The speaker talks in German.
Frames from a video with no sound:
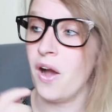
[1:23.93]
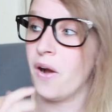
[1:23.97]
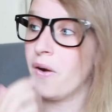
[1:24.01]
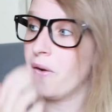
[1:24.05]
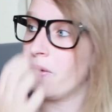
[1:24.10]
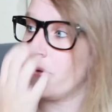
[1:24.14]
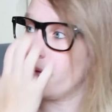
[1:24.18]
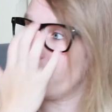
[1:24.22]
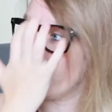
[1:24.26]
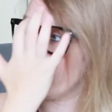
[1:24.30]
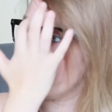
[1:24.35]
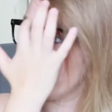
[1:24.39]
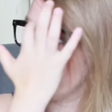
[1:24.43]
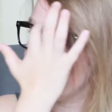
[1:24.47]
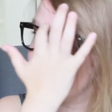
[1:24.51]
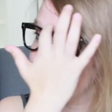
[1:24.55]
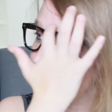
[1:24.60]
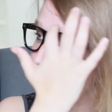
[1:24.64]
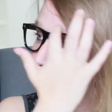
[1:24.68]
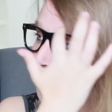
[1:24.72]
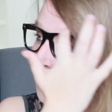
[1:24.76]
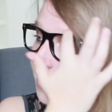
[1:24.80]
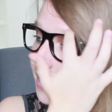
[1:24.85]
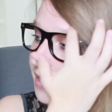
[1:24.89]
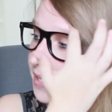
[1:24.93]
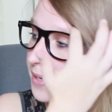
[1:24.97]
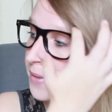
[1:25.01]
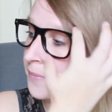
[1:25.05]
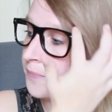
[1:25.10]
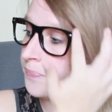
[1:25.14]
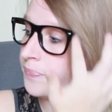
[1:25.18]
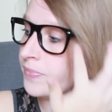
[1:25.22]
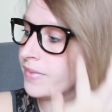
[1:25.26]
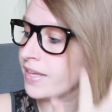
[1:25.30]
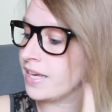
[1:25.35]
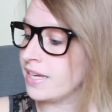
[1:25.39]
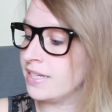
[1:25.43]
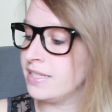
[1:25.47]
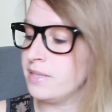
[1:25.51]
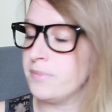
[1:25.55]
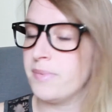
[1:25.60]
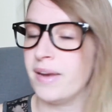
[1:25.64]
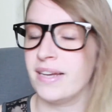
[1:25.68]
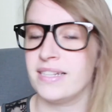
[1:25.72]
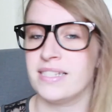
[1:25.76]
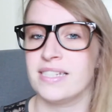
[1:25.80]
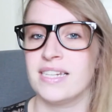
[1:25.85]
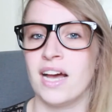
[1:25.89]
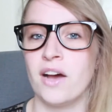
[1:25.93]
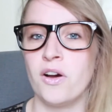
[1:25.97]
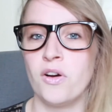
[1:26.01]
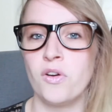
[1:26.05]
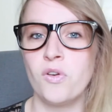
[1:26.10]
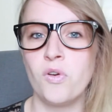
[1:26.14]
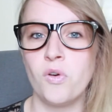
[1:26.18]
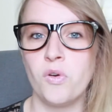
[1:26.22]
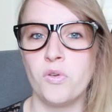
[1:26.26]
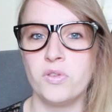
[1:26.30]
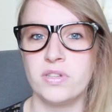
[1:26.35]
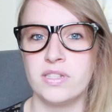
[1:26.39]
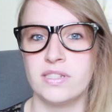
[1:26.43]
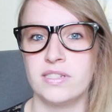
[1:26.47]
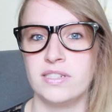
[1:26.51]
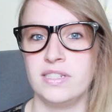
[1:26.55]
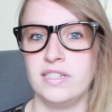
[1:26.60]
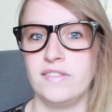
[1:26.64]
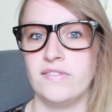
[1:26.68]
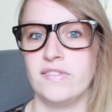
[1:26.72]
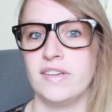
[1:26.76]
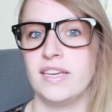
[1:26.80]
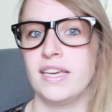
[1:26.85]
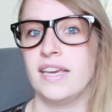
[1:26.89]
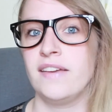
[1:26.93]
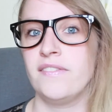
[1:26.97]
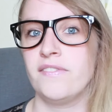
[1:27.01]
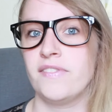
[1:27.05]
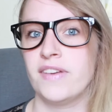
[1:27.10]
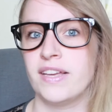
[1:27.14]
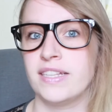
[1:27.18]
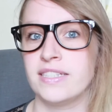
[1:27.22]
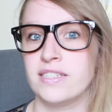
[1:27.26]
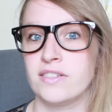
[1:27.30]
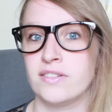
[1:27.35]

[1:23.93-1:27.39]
Und ähm, die beiden sind auch große Stephen King-Fans